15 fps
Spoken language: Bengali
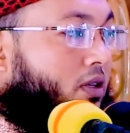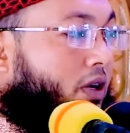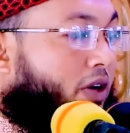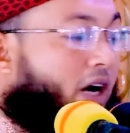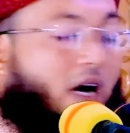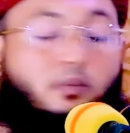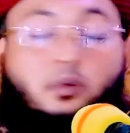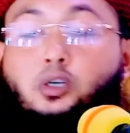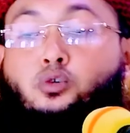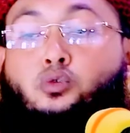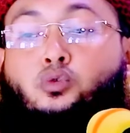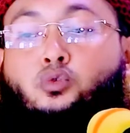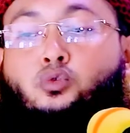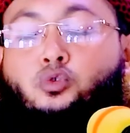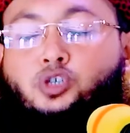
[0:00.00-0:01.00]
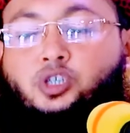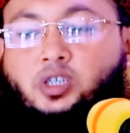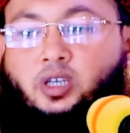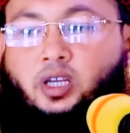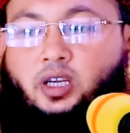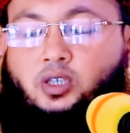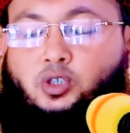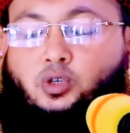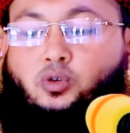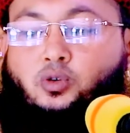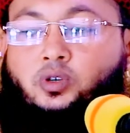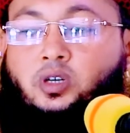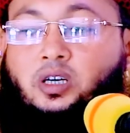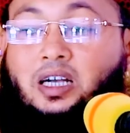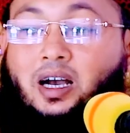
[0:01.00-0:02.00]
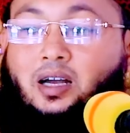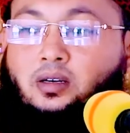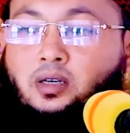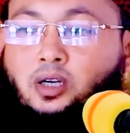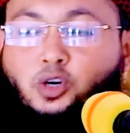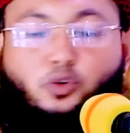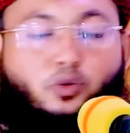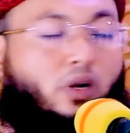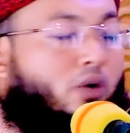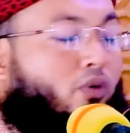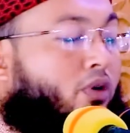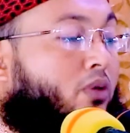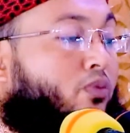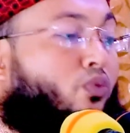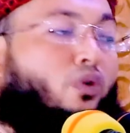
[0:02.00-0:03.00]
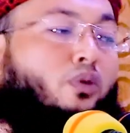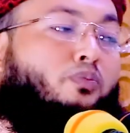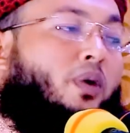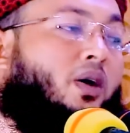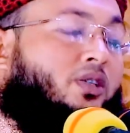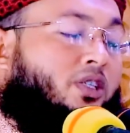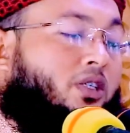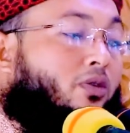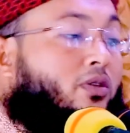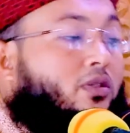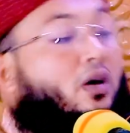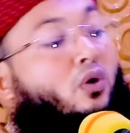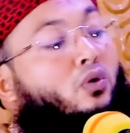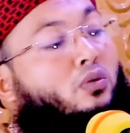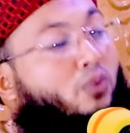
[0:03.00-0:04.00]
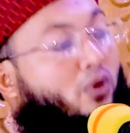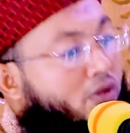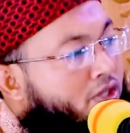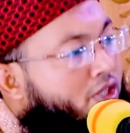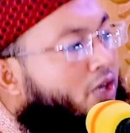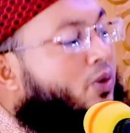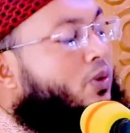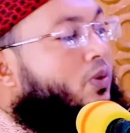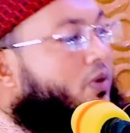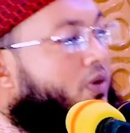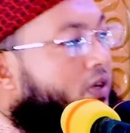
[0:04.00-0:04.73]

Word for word: কারণ আমার কোনো দোষ নেই যখন কান্না করে করে বুক বাসি কথাগুলো বলছিল